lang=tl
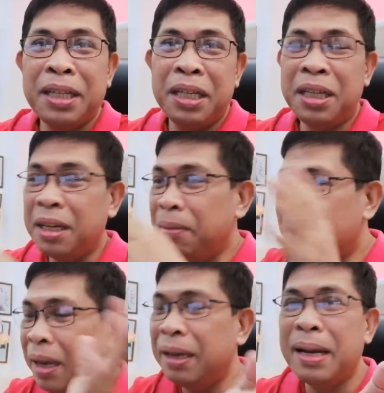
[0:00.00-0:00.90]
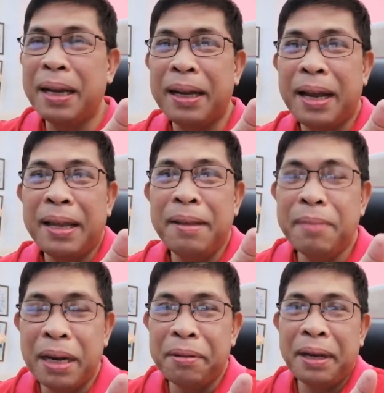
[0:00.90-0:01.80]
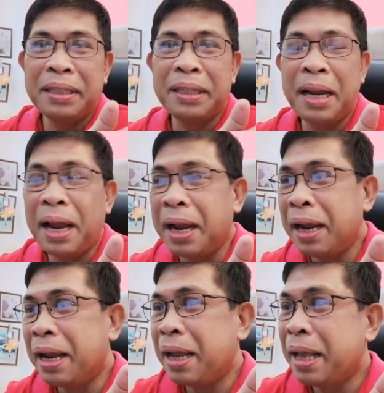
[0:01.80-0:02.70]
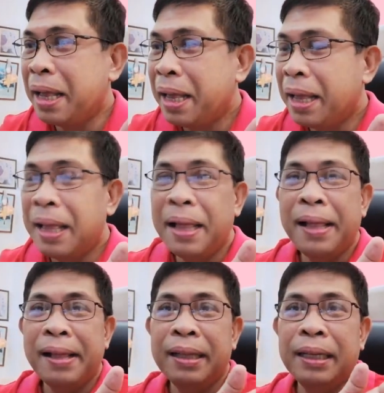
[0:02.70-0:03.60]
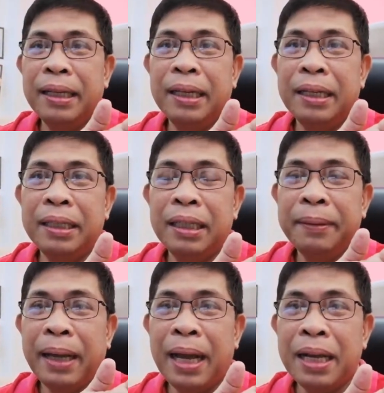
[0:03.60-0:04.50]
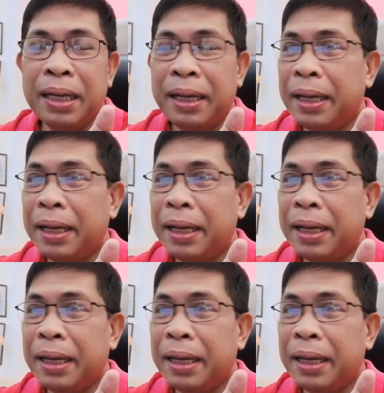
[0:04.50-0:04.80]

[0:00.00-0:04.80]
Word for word: Si GMA na kay Maruhas na. Uh, di ba?